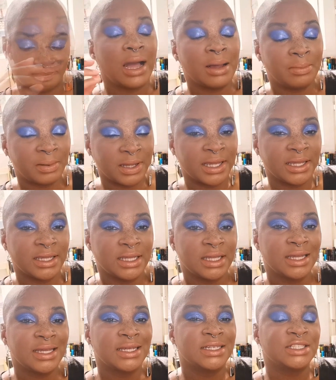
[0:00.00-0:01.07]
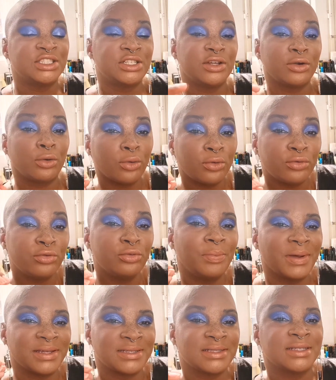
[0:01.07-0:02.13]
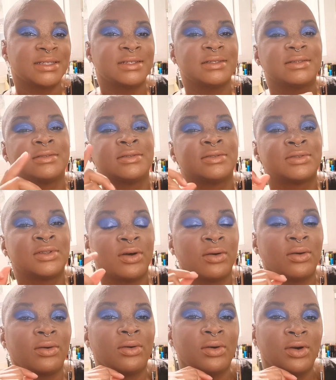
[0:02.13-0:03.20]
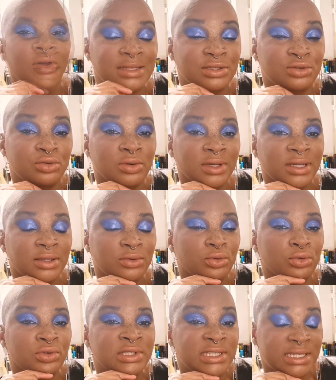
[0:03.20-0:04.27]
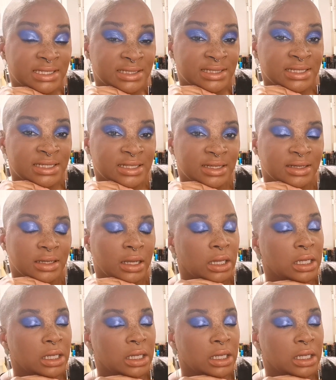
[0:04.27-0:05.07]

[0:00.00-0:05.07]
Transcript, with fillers: Après, je l'ai revu passer dans la story de Sixteen.